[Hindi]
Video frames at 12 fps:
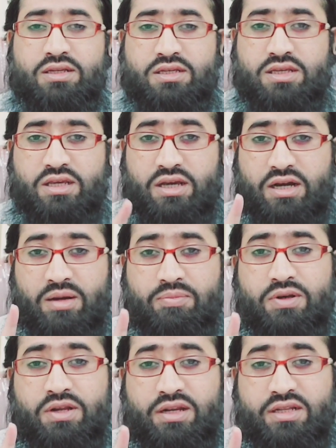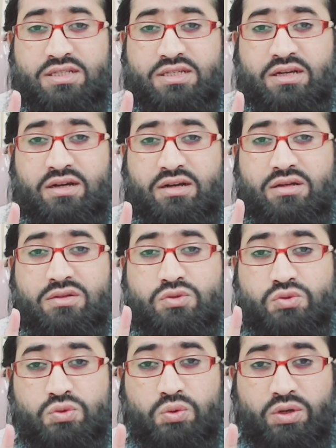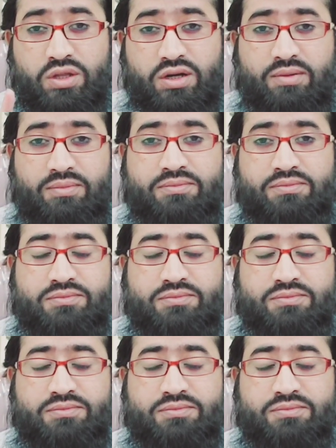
ये आप ले लीजिएगा सौ ग्राम